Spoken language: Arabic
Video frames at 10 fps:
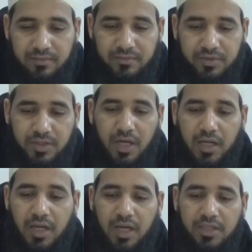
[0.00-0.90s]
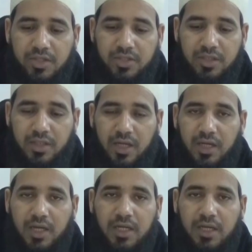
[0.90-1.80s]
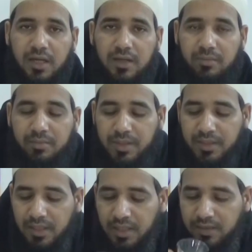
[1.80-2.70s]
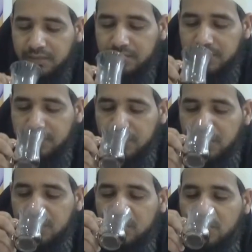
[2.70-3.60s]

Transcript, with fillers: فجعل هذه الصدقة كأنها بدلا بسم الله